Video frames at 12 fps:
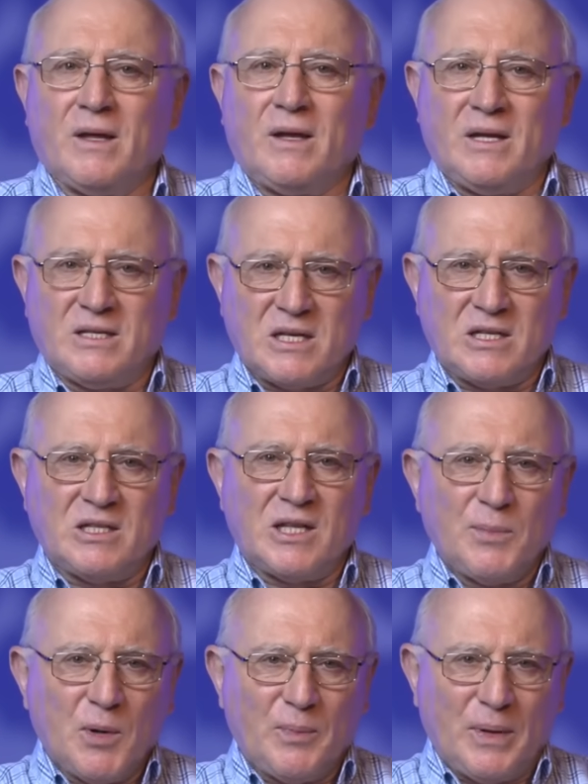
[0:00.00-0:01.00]

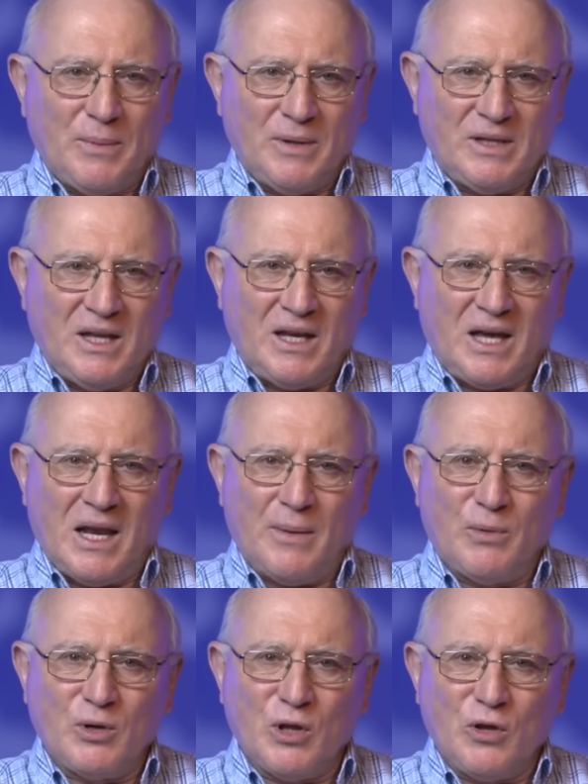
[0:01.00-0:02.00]
necesitamos permitir que el
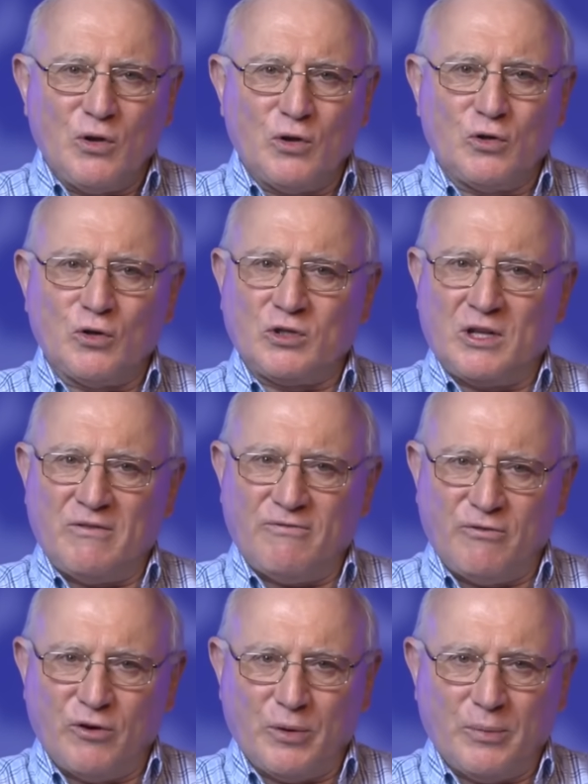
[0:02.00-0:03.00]
amor de Dios nos
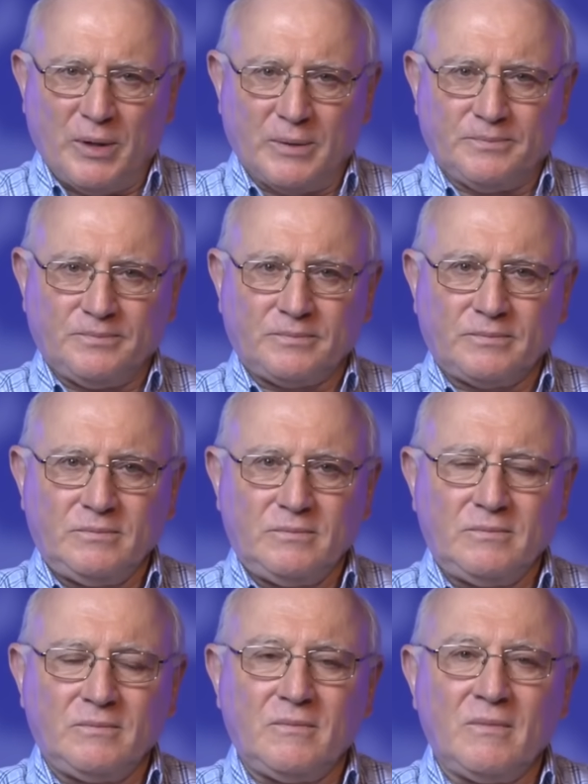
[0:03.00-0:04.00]
transforme,
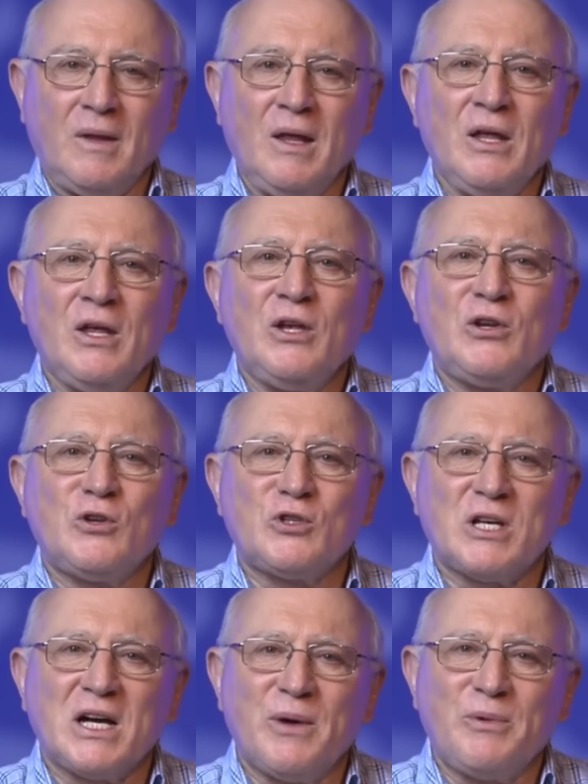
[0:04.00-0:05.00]

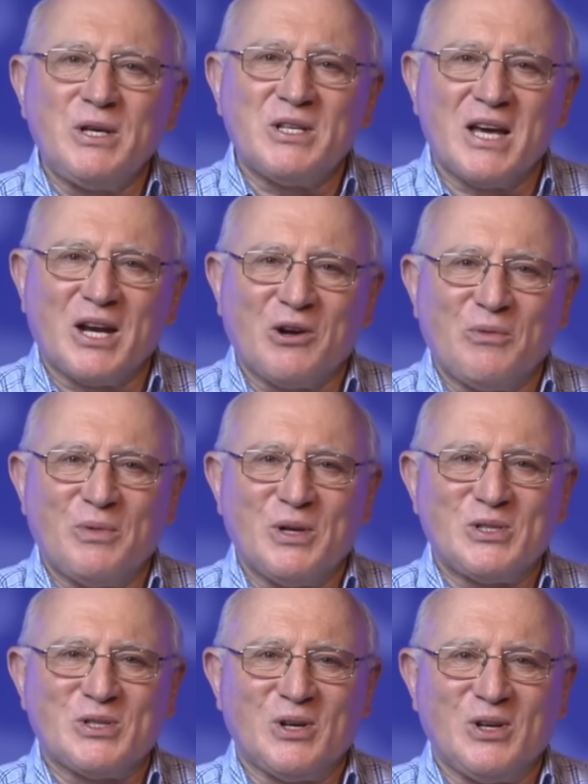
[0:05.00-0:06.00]
nos haga brillar como
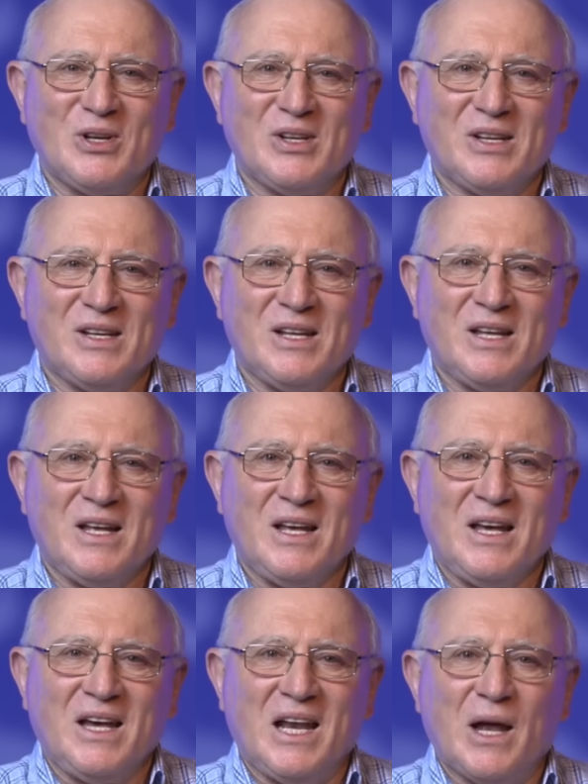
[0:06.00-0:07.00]
el sol.
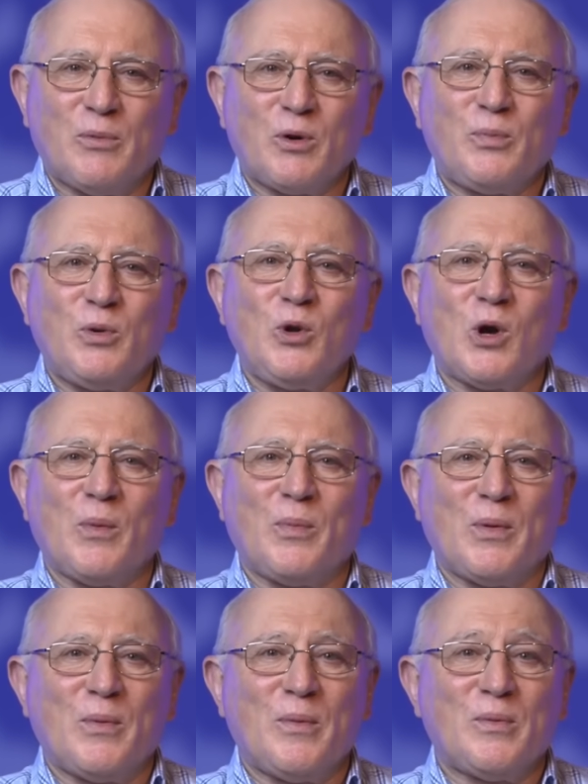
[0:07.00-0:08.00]
El amor puro que
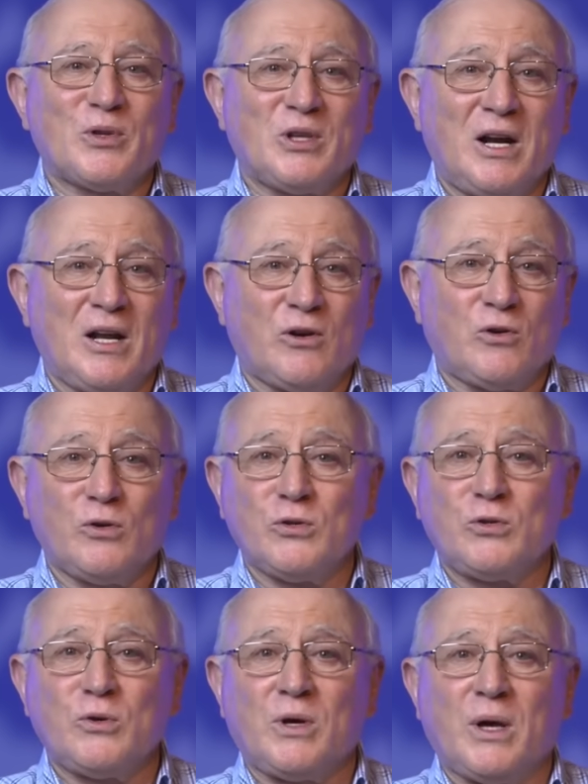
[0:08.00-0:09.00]
podemos mostrar al
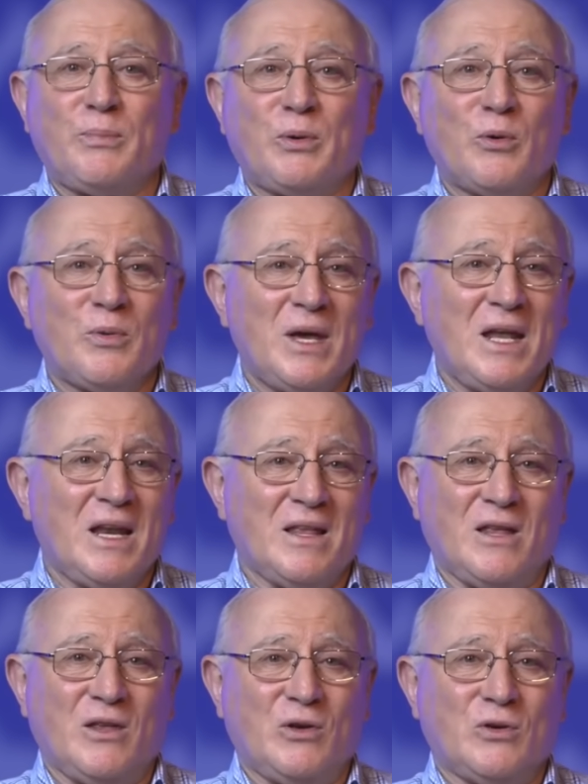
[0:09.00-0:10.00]
cónyuge proviene
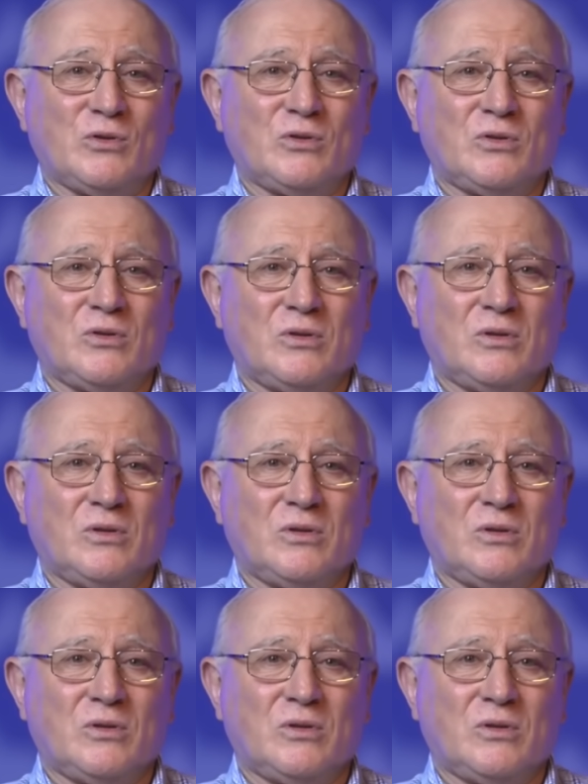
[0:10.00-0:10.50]
de Dios.